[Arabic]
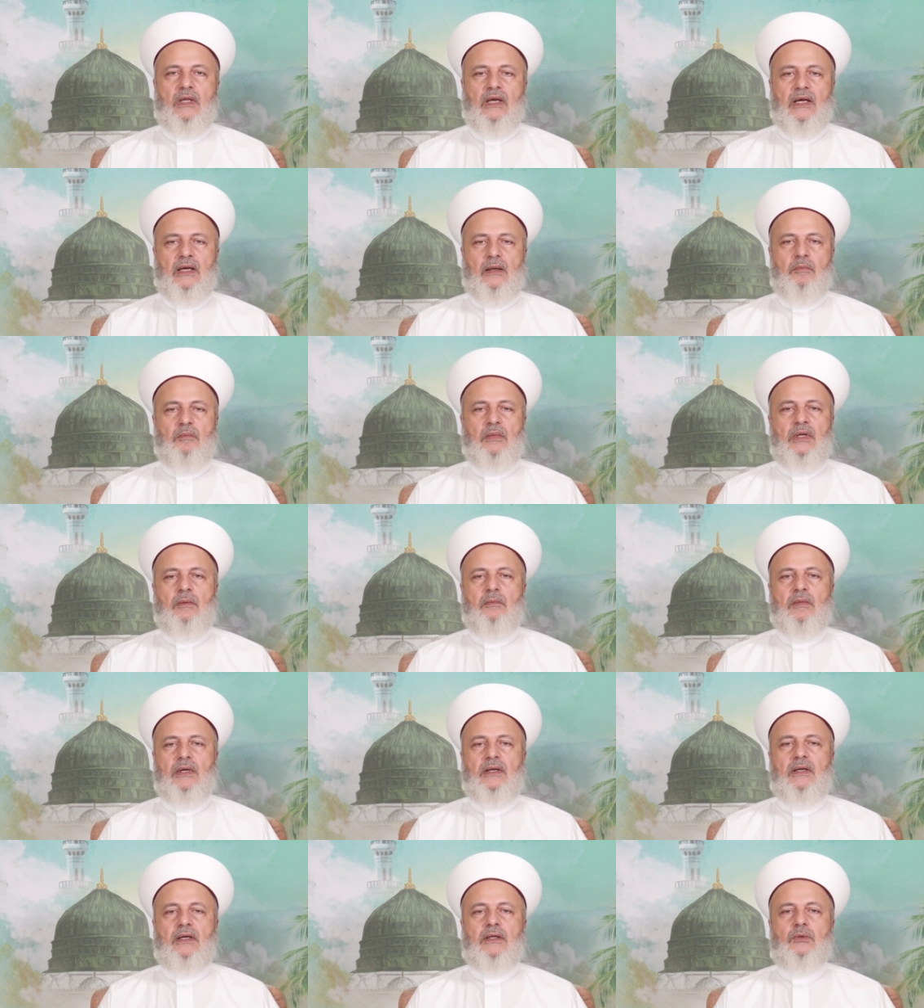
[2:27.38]
أما
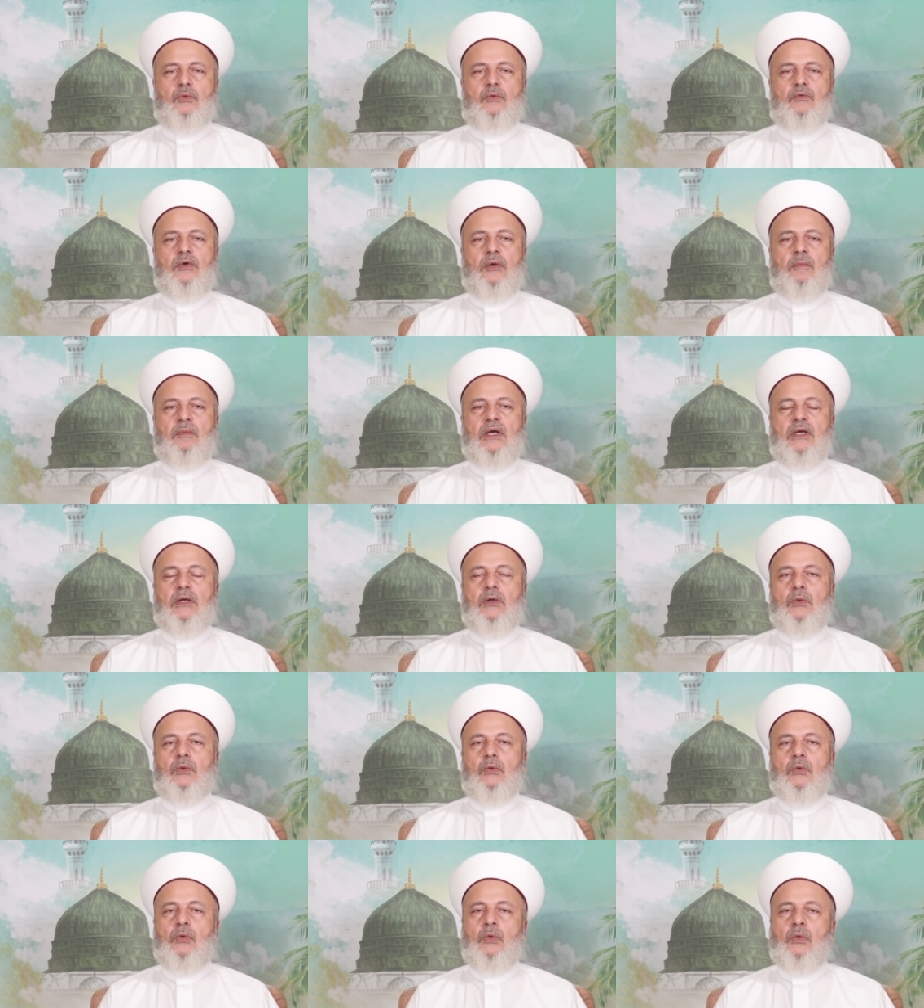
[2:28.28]
المرأة
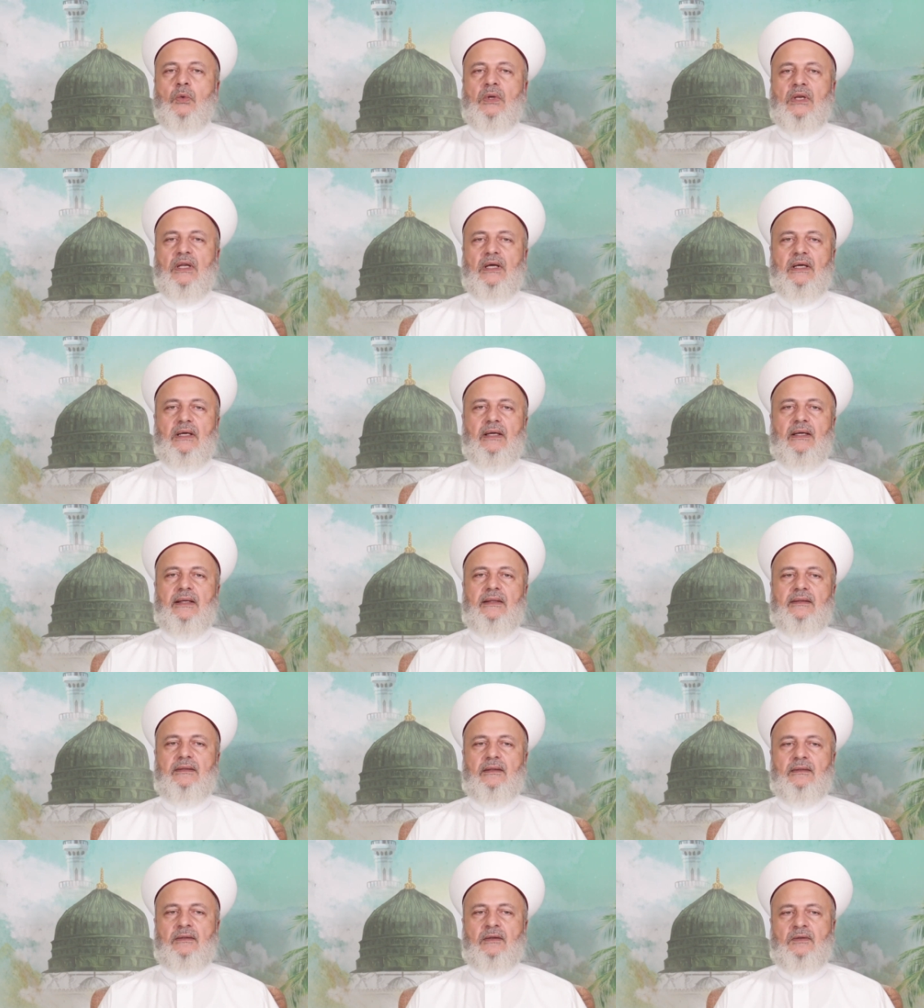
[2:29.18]
فمكروه لها أن
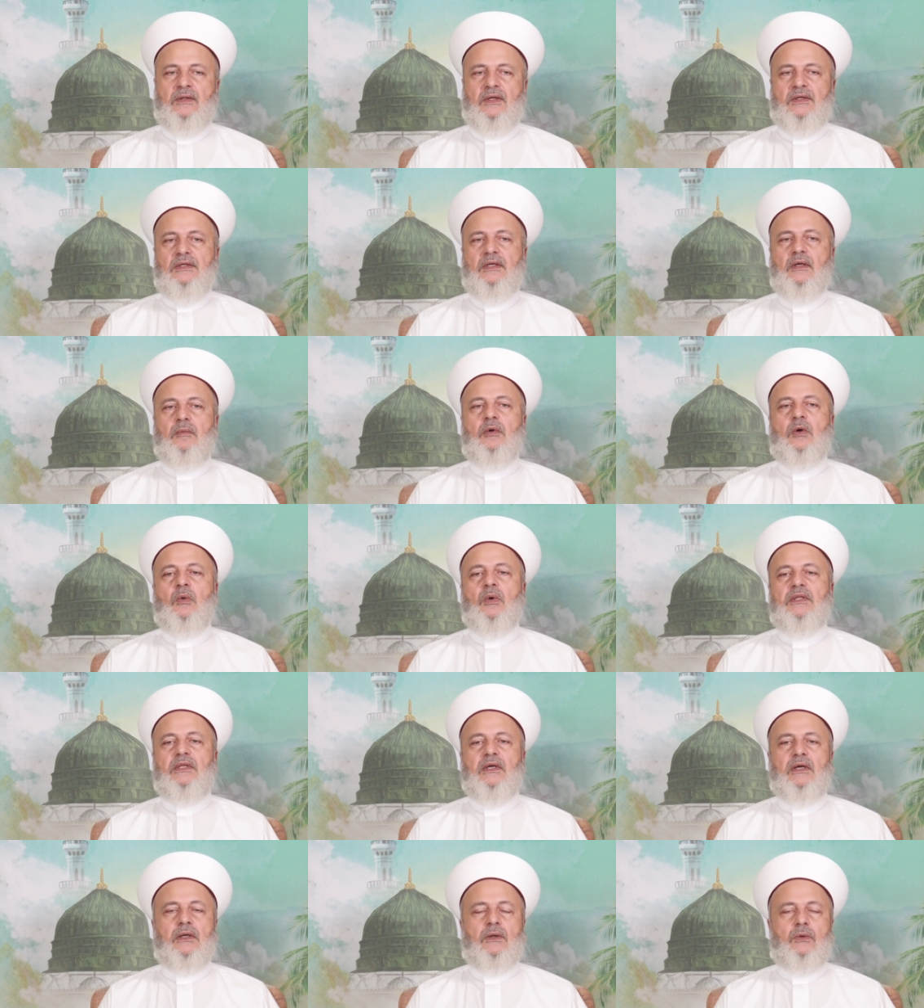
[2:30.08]
تتطيب
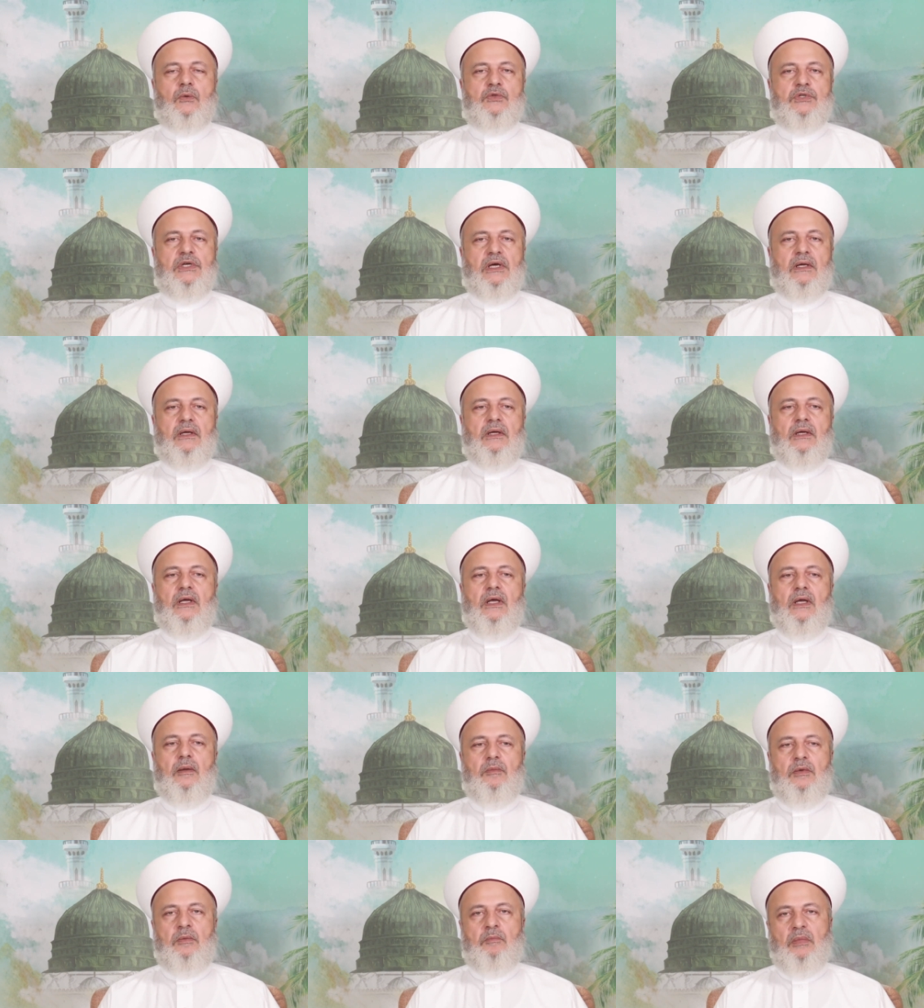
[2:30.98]
وتخرج
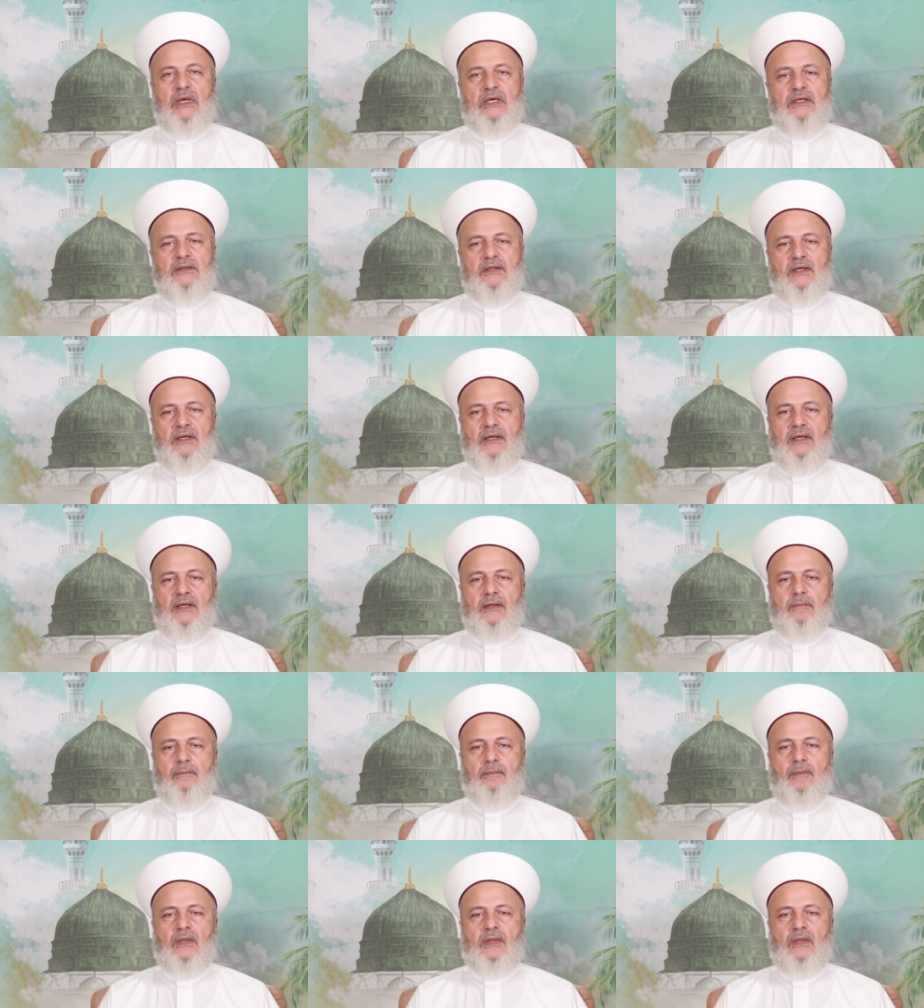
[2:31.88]
من بيتها